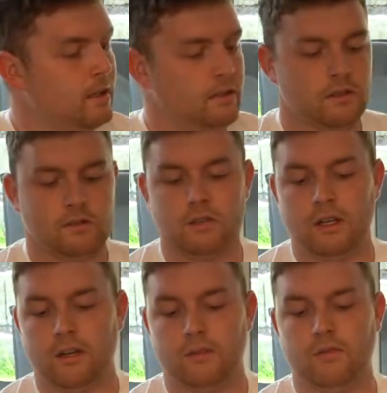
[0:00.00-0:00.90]
Das ist
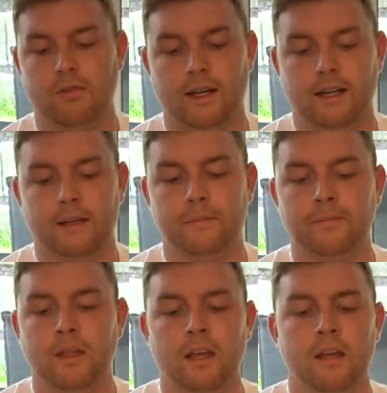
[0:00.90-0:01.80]
der flache
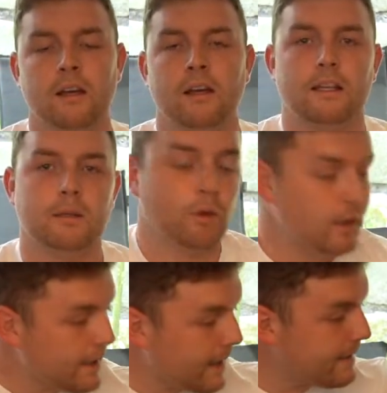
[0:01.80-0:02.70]
äh, die
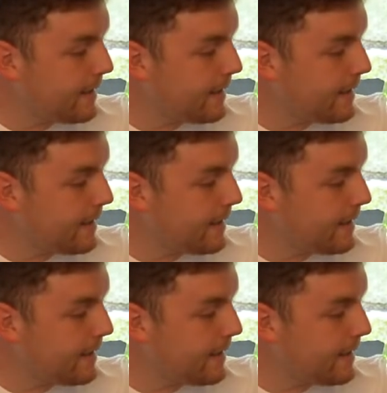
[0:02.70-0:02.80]
Möglichkeit,